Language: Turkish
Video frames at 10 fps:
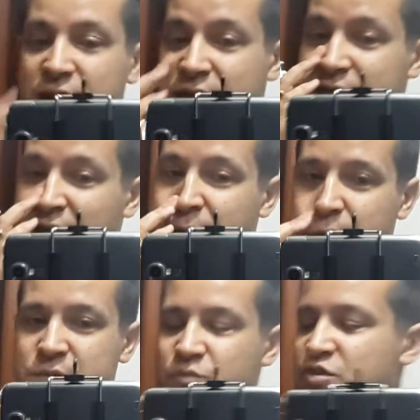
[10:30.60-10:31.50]
Ligit
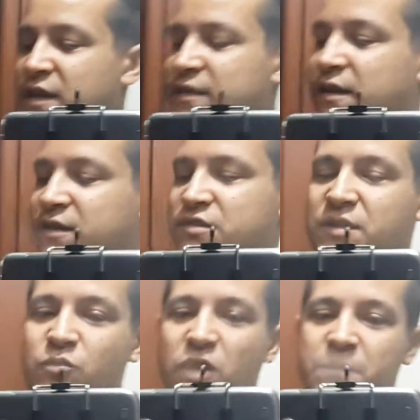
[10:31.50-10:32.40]
denememiz bu şekilde
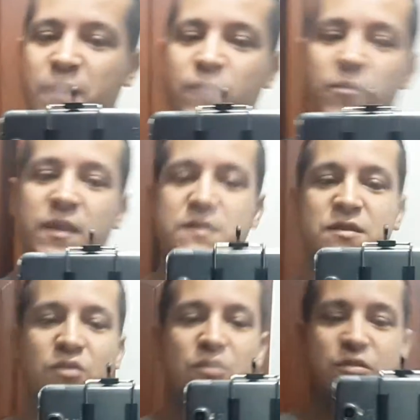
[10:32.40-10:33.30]
arkadaşlar. Buhar
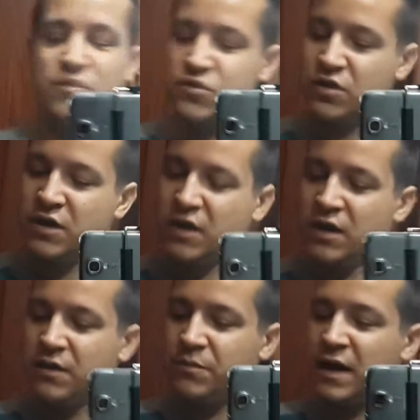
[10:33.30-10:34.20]
performansını gördünüz.
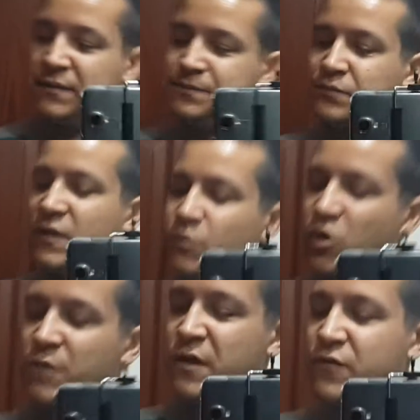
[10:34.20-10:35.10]
Ben
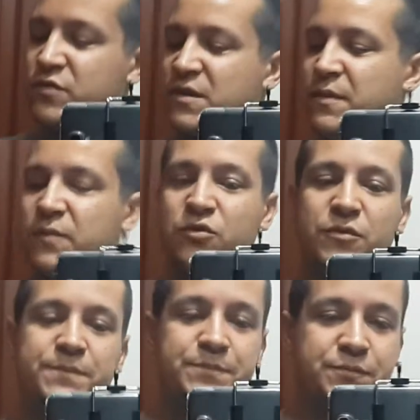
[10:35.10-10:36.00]
buhar performansa
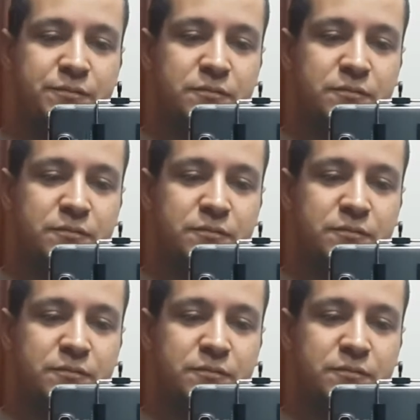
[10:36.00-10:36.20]
memnunum.